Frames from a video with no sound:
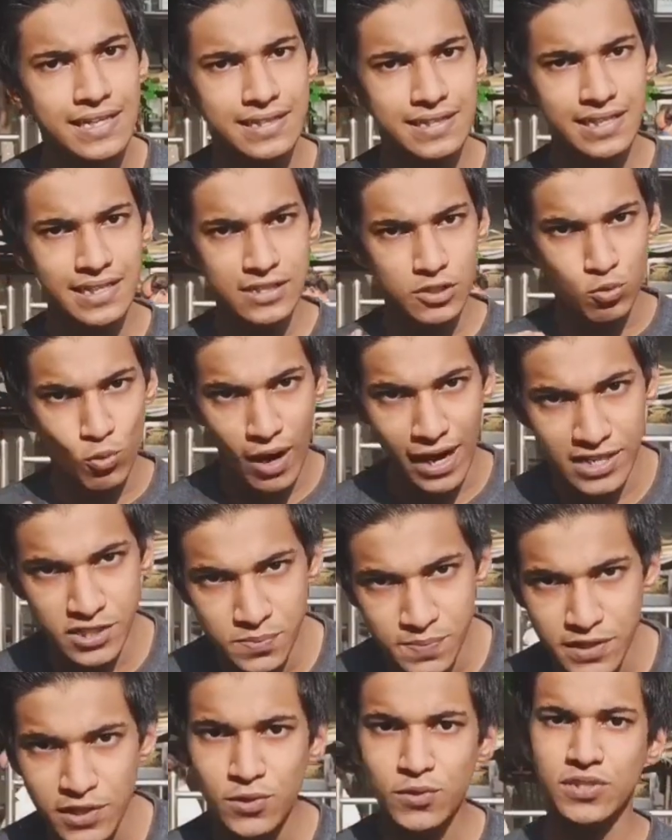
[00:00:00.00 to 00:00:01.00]
गलती है स्क्वाड्स
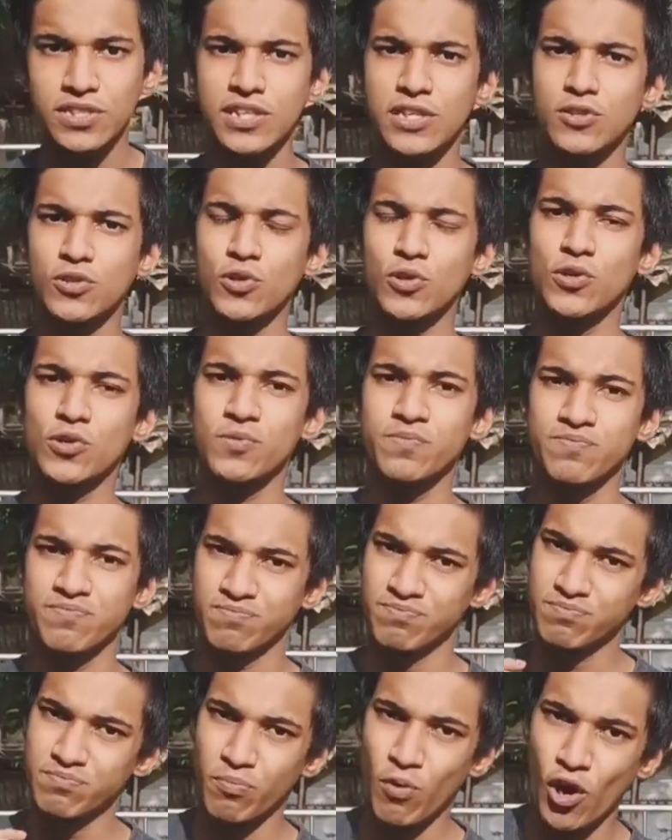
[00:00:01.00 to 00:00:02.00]
में ही होती है तो
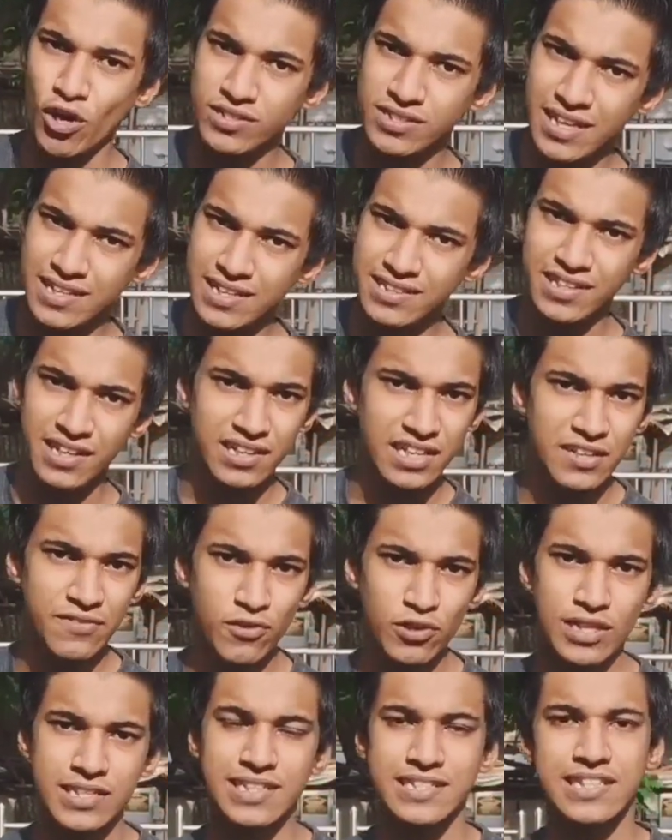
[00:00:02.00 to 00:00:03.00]
बहुत ज़्यादा तकलीफ़
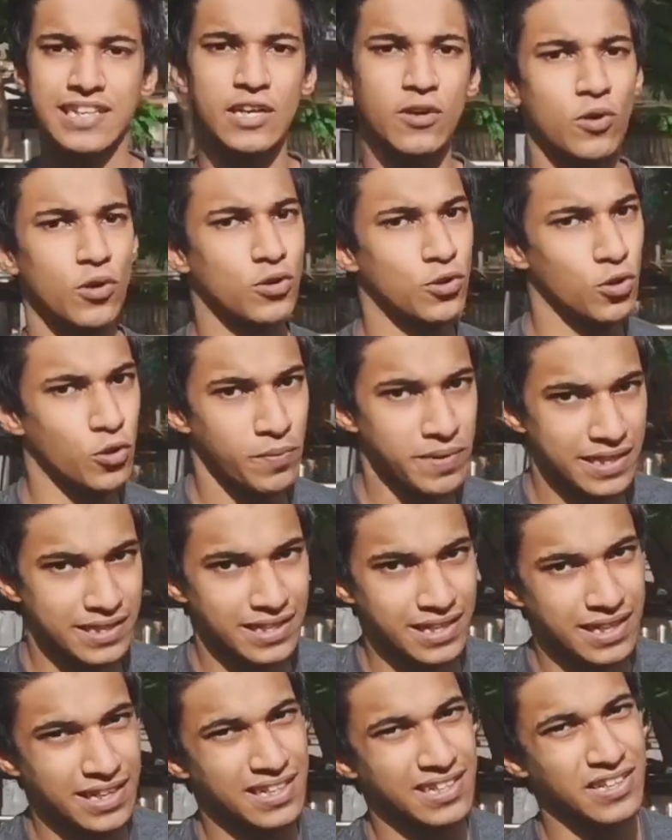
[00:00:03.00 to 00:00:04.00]
होता है जैसे कि घुटनों में
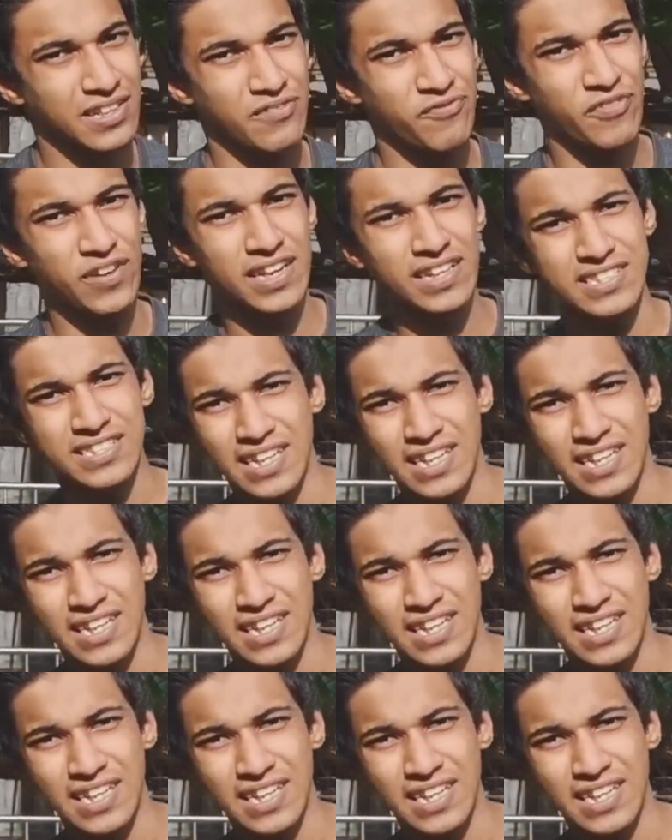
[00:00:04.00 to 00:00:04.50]
दर्द फिर